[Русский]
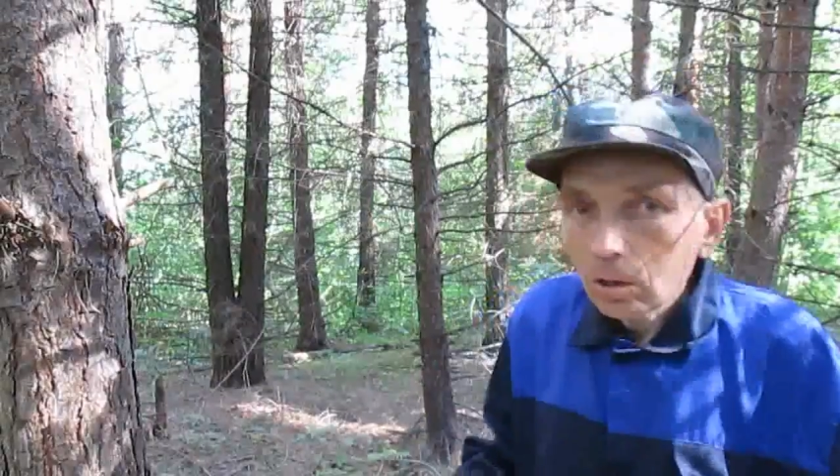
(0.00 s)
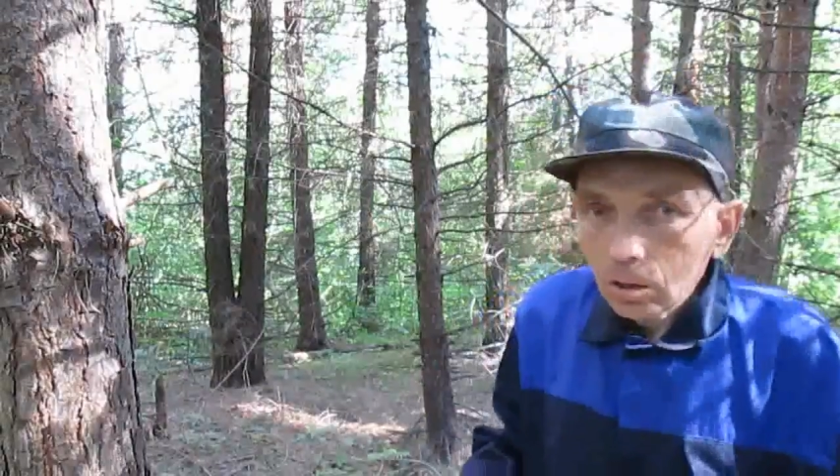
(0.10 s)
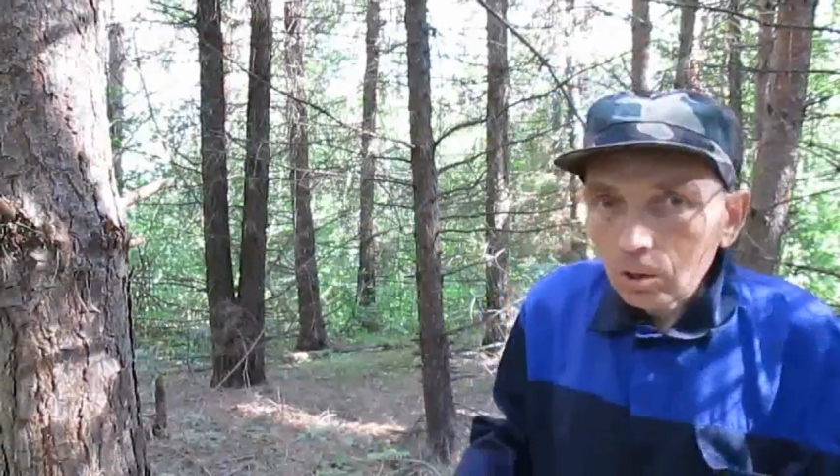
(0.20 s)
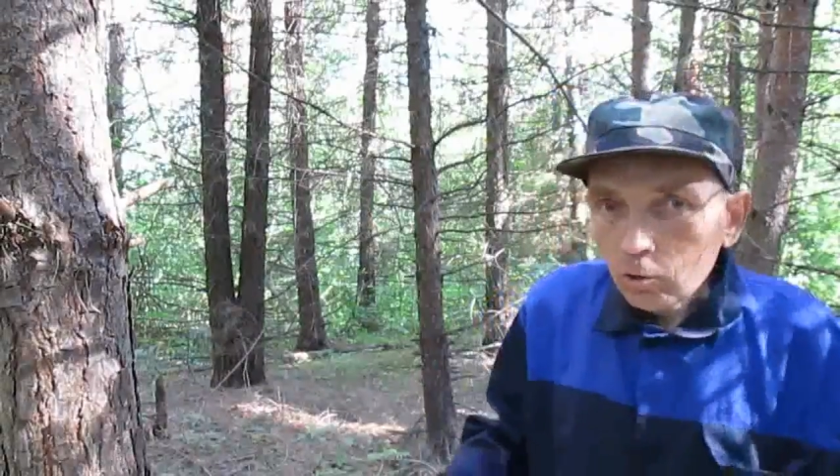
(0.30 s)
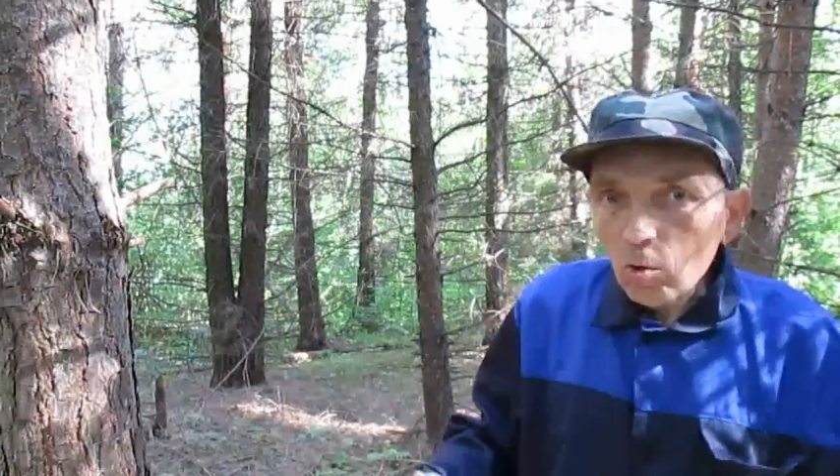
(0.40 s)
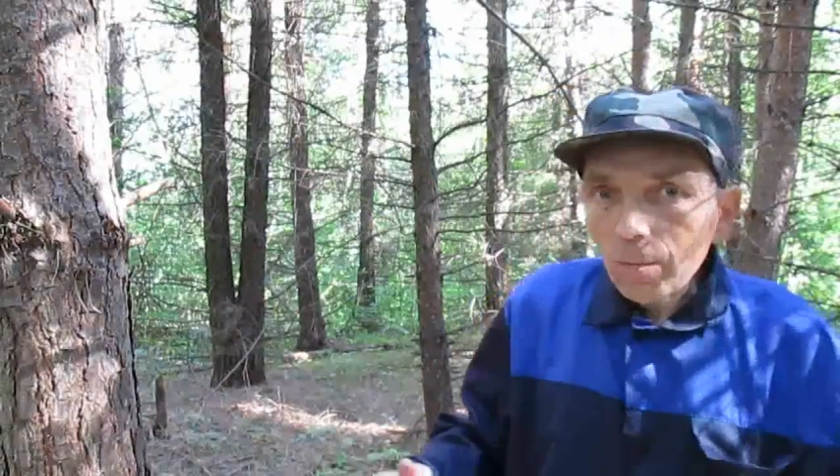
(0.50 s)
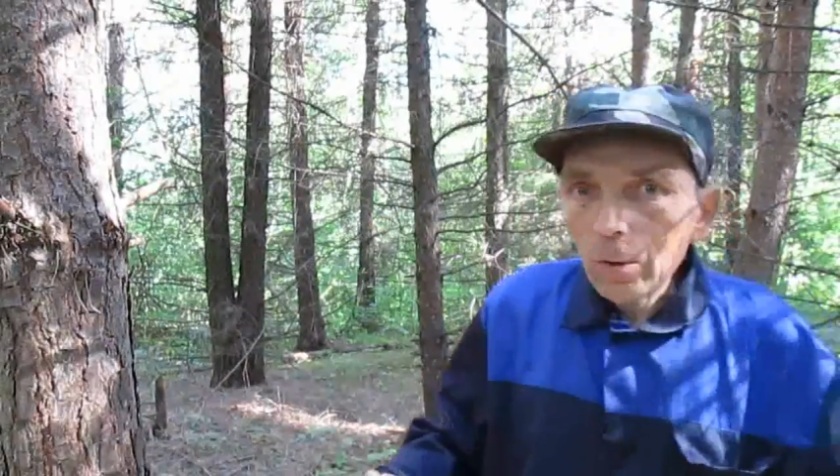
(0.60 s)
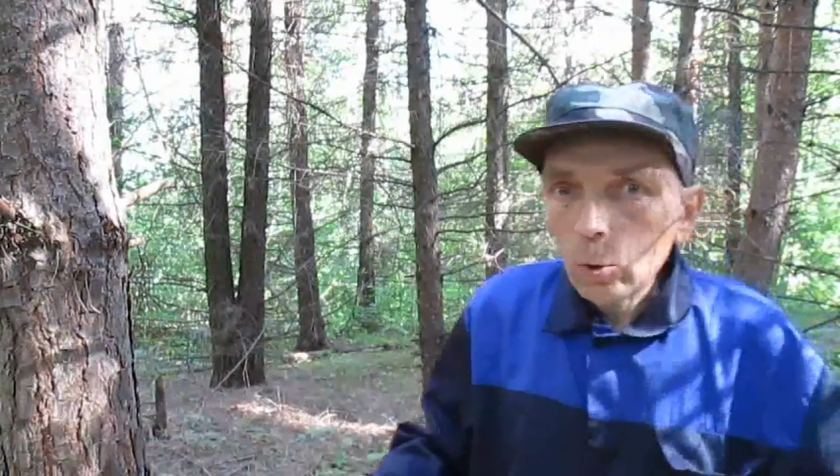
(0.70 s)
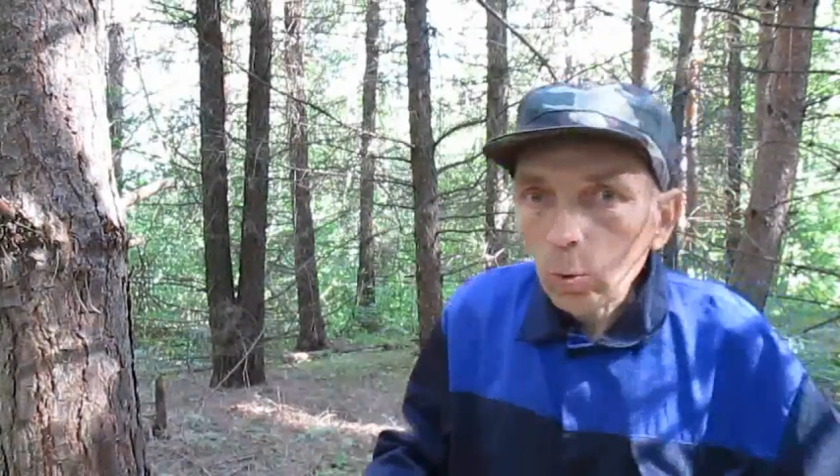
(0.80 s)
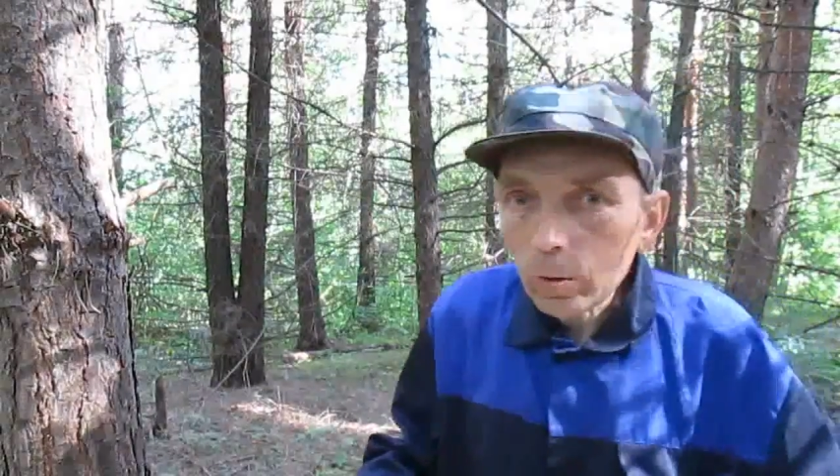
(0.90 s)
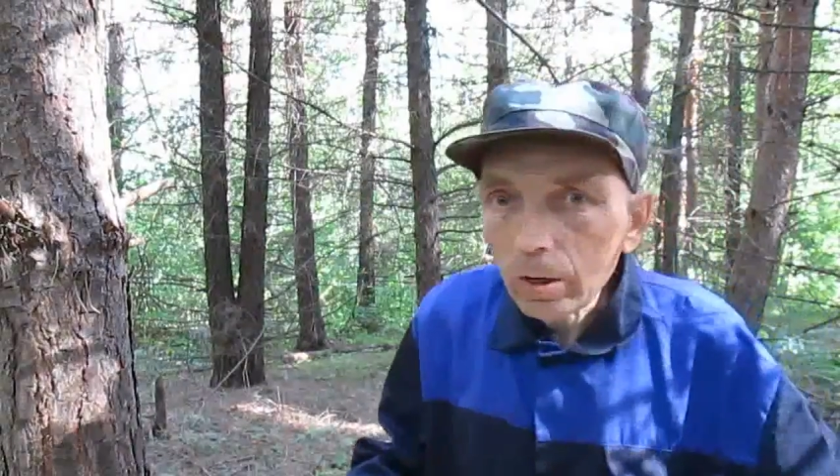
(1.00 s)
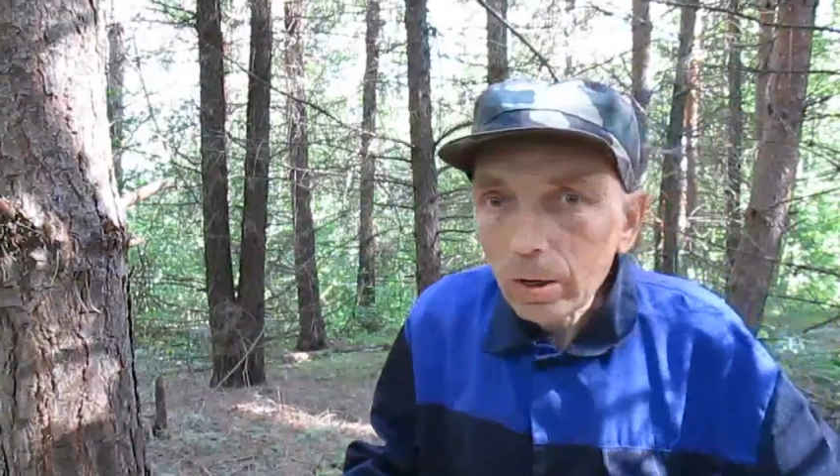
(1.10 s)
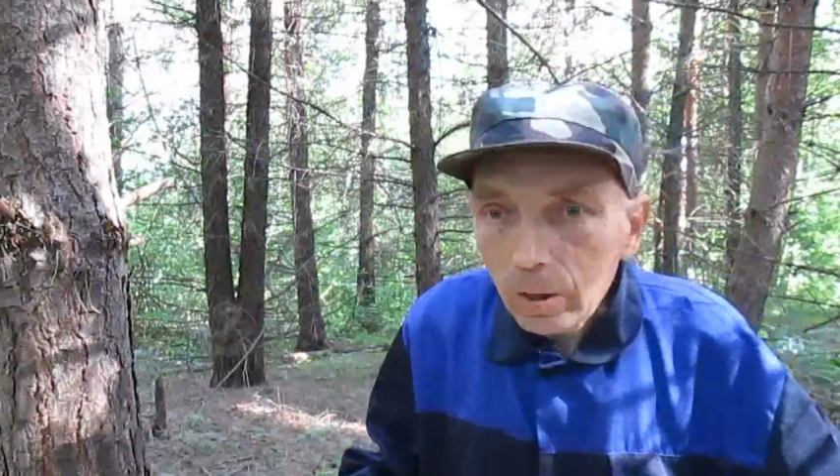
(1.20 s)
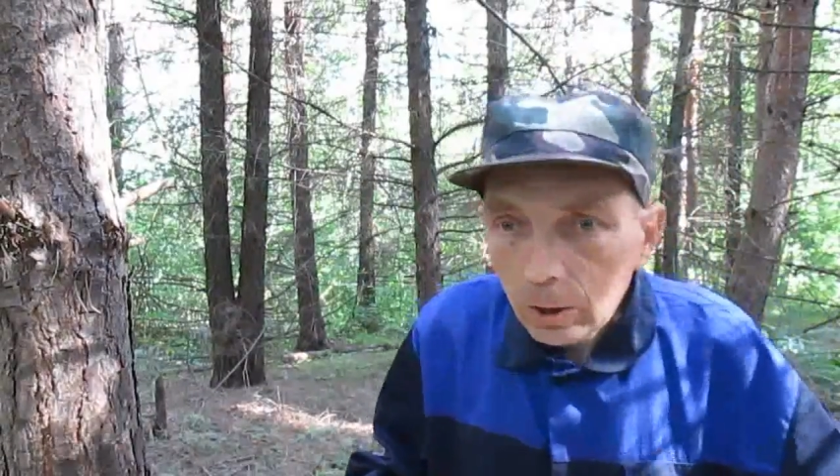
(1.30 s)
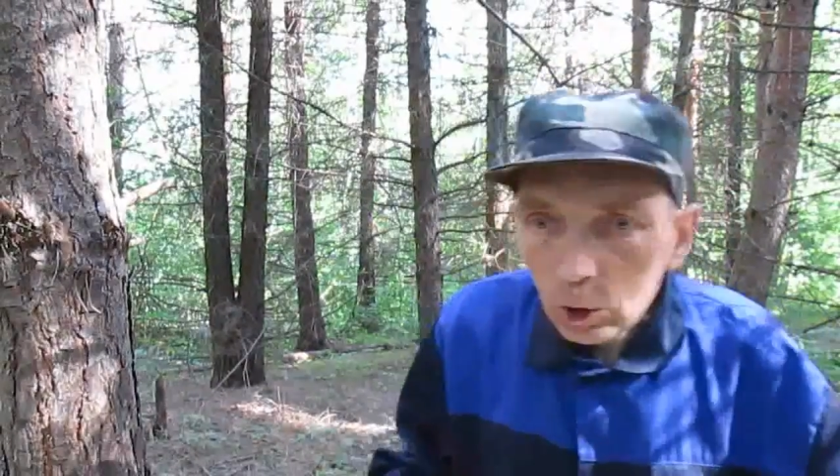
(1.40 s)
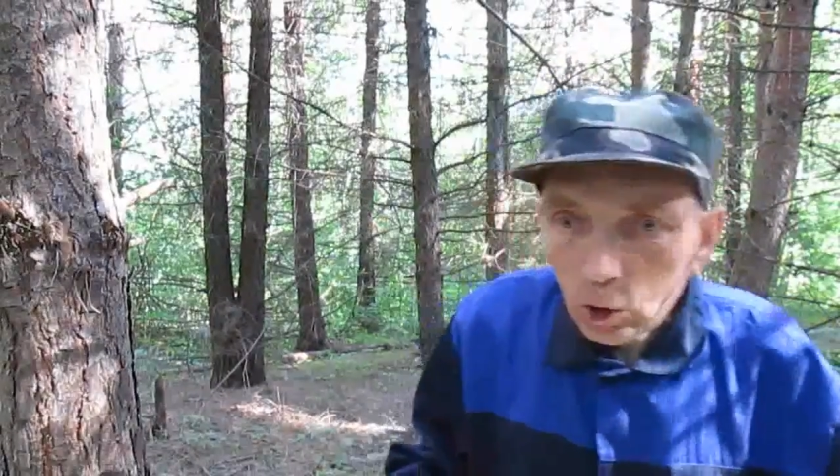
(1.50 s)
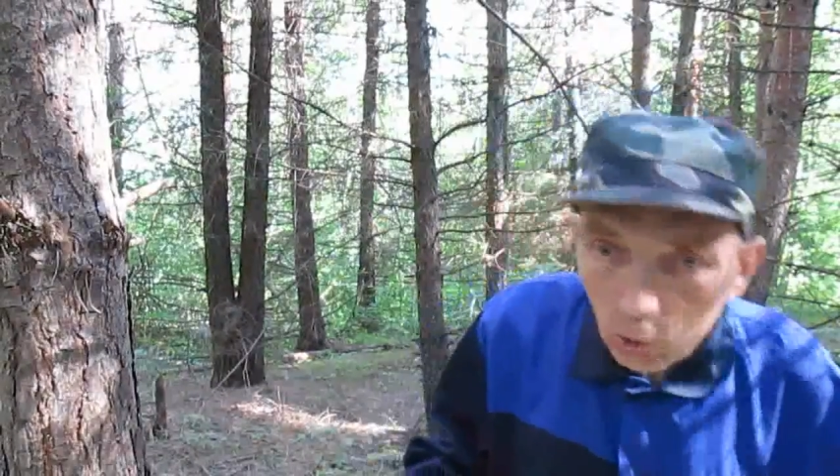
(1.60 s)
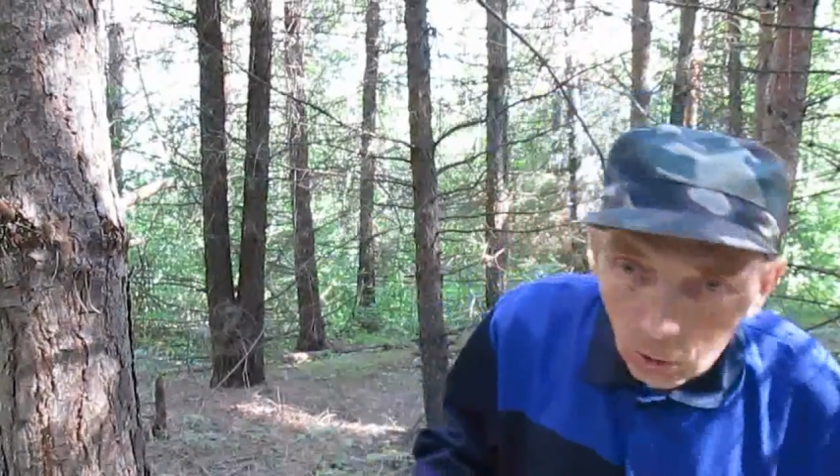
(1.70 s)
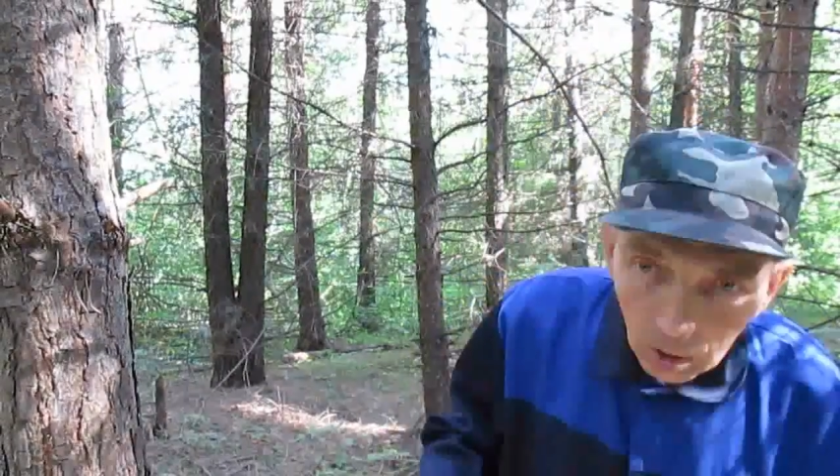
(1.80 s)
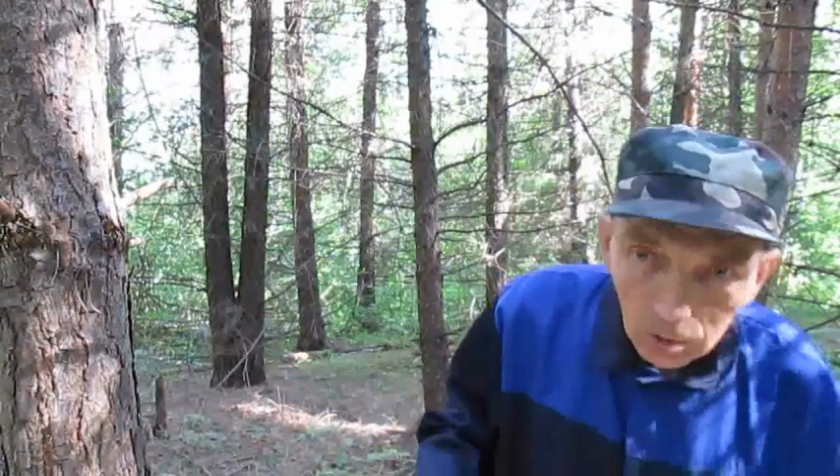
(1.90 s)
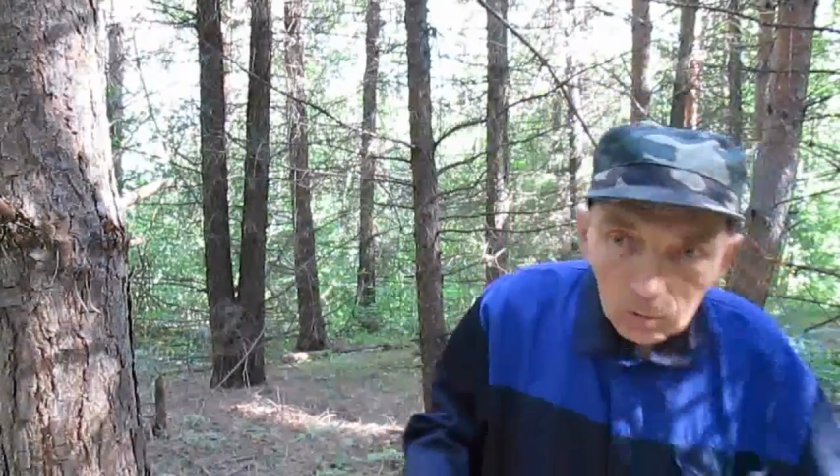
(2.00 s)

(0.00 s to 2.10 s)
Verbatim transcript: А что, похудела что ли?